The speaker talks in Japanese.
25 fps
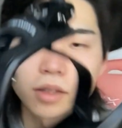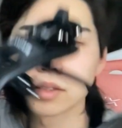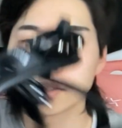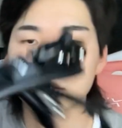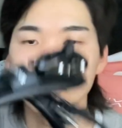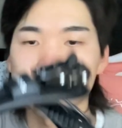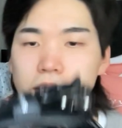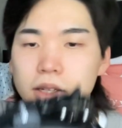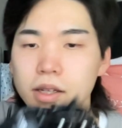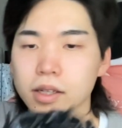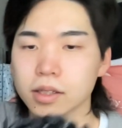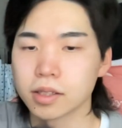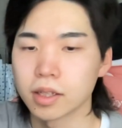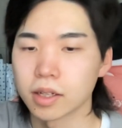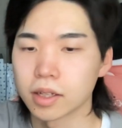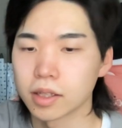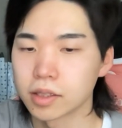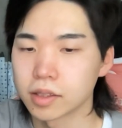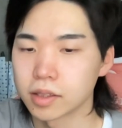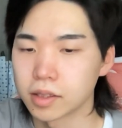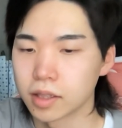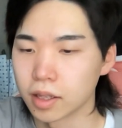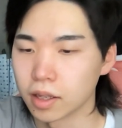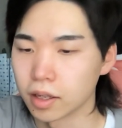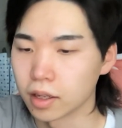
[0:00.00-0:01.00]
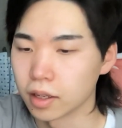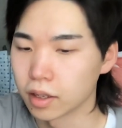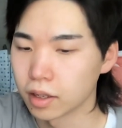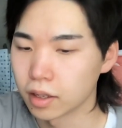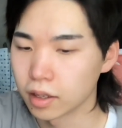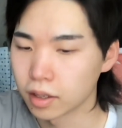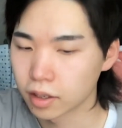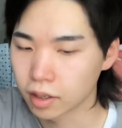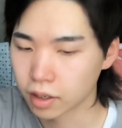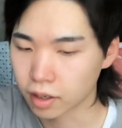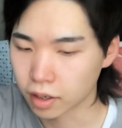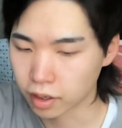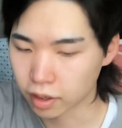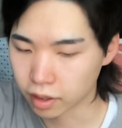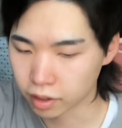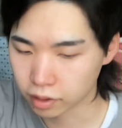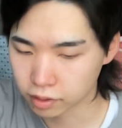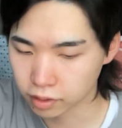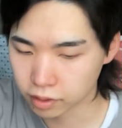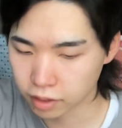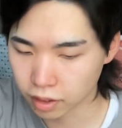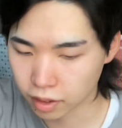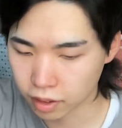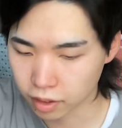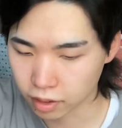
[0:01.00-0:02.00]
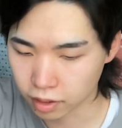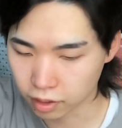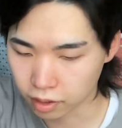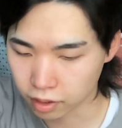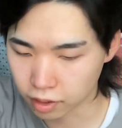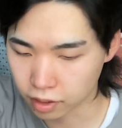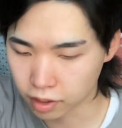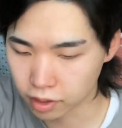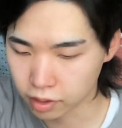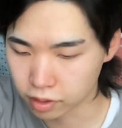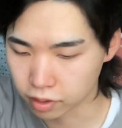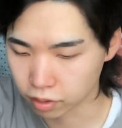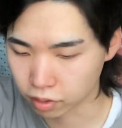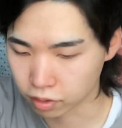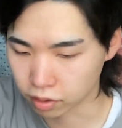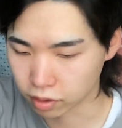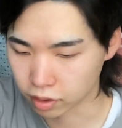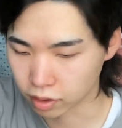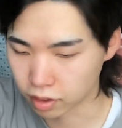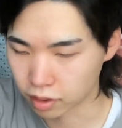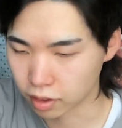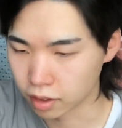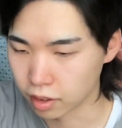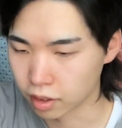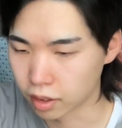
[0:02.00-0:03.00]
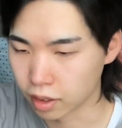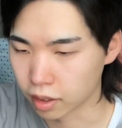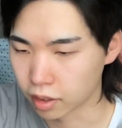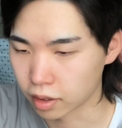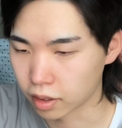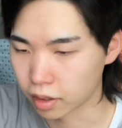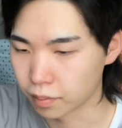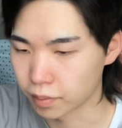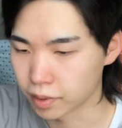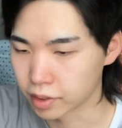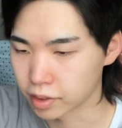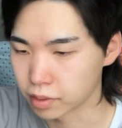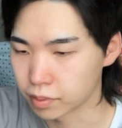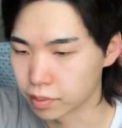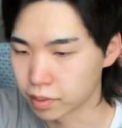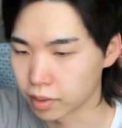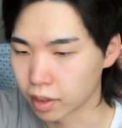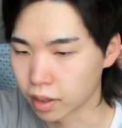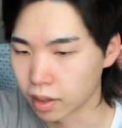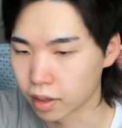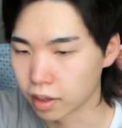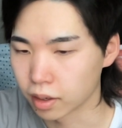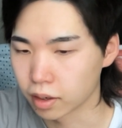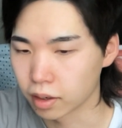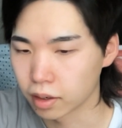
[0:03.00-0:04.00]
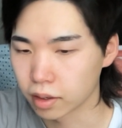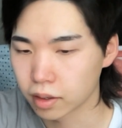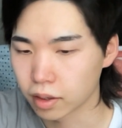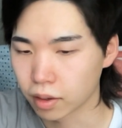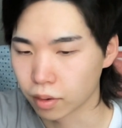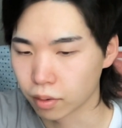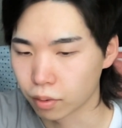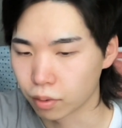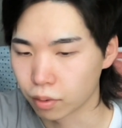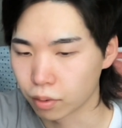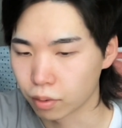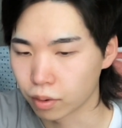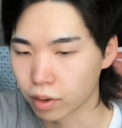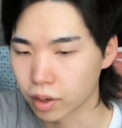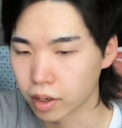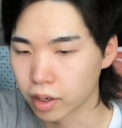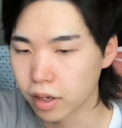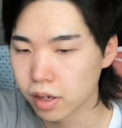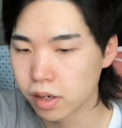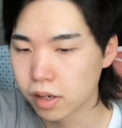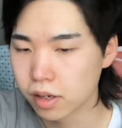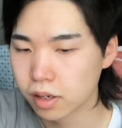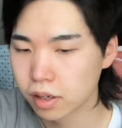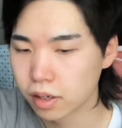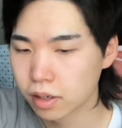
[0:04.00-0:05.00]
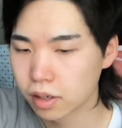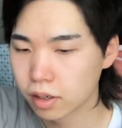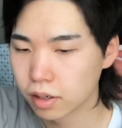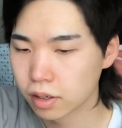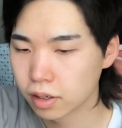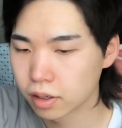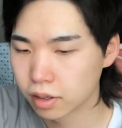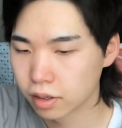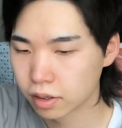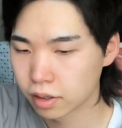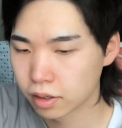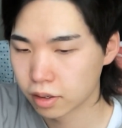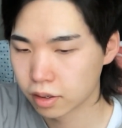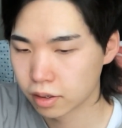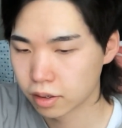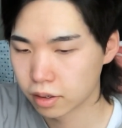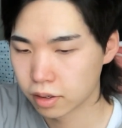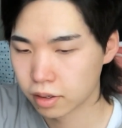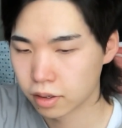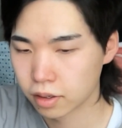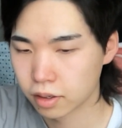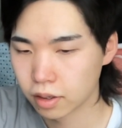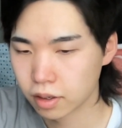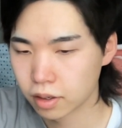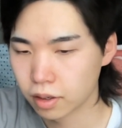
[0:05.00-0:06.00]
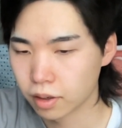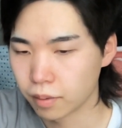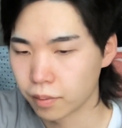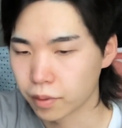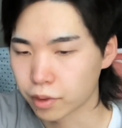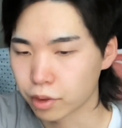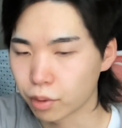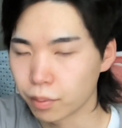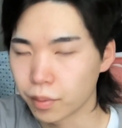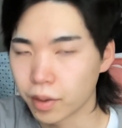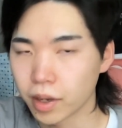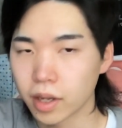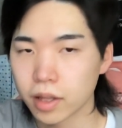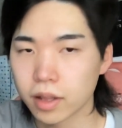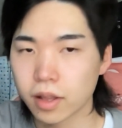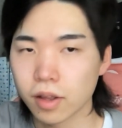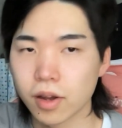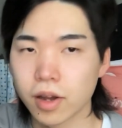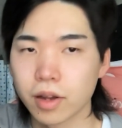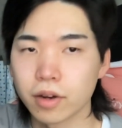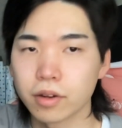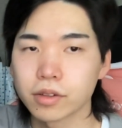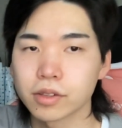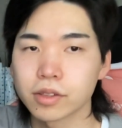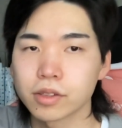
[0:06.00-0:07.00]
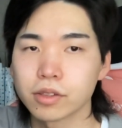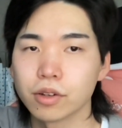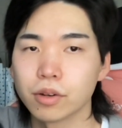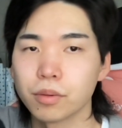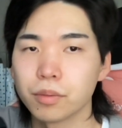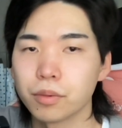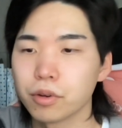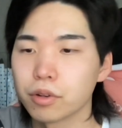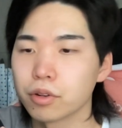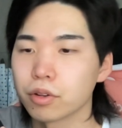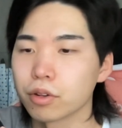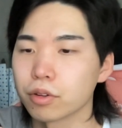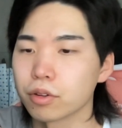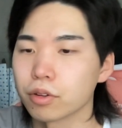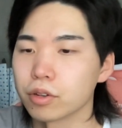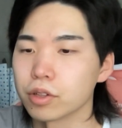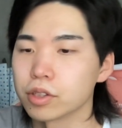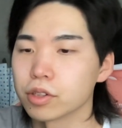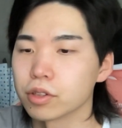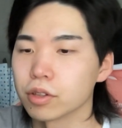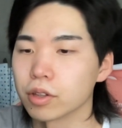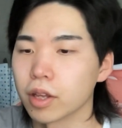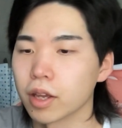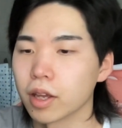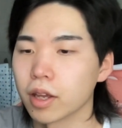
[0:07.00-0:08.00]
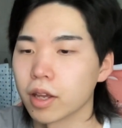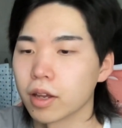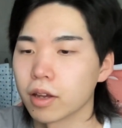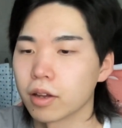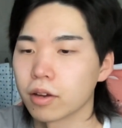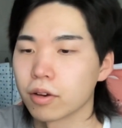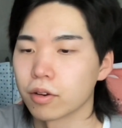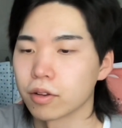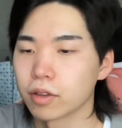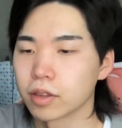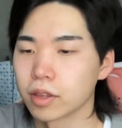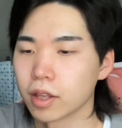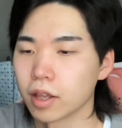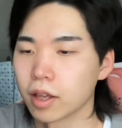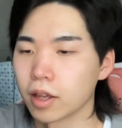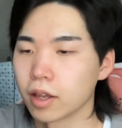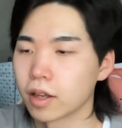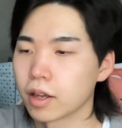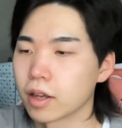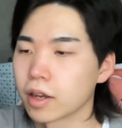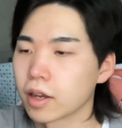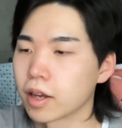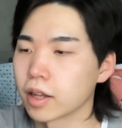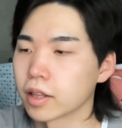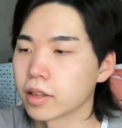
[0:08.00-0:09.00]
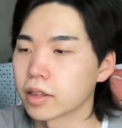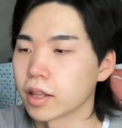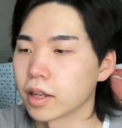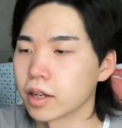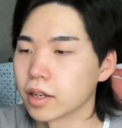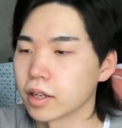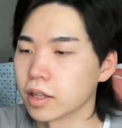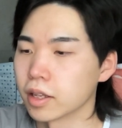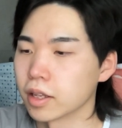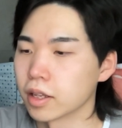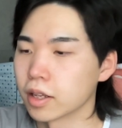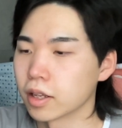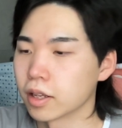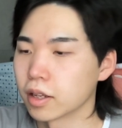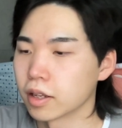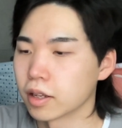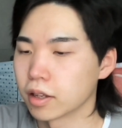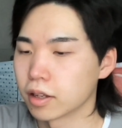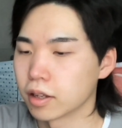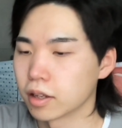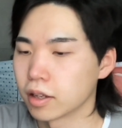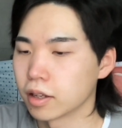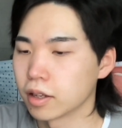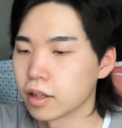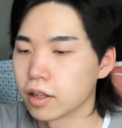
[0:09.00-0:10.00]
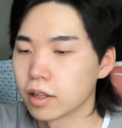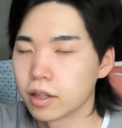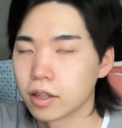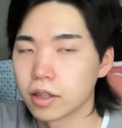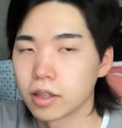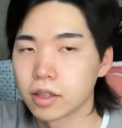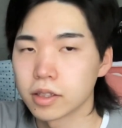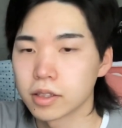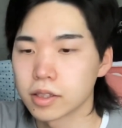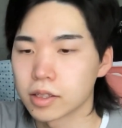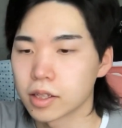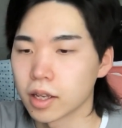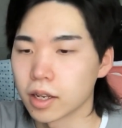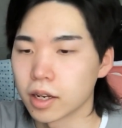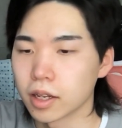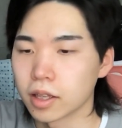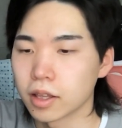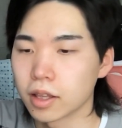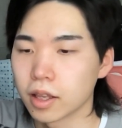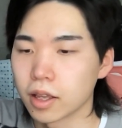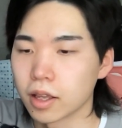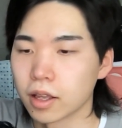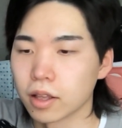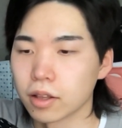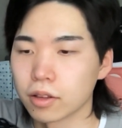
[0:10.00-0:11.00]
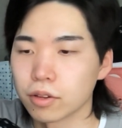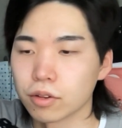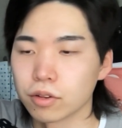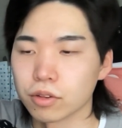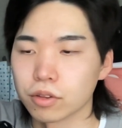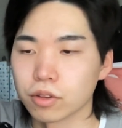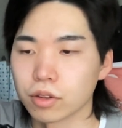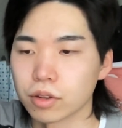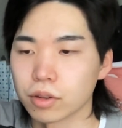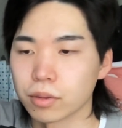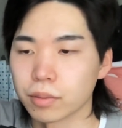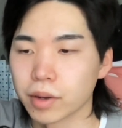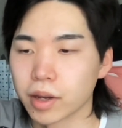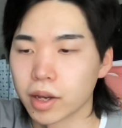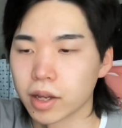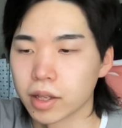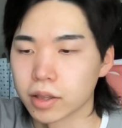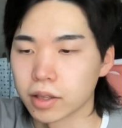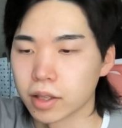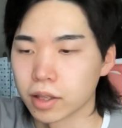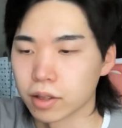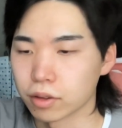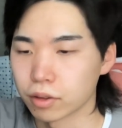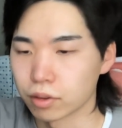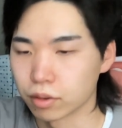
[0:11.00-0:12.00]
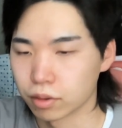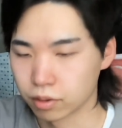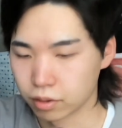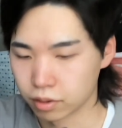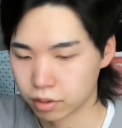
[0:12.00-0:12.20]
追加されてて、金具が金属になってますみたいな多分ここかな止め方はあのスノーボードと一緒でこうやって簡単につけれてするときも簡単と